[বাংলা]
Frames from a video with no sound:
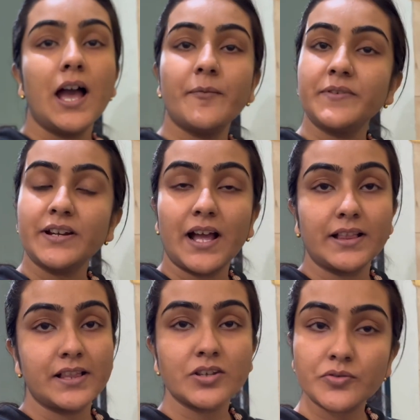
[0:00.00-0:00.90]
আমি
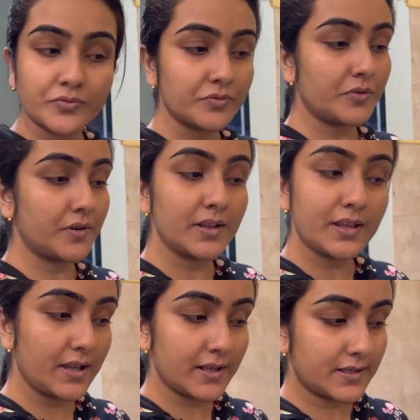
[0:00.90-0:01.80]
রান্না শুরু করে
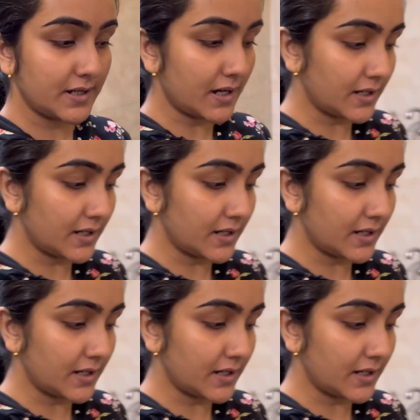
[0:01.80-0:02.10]
দিয়েছি আর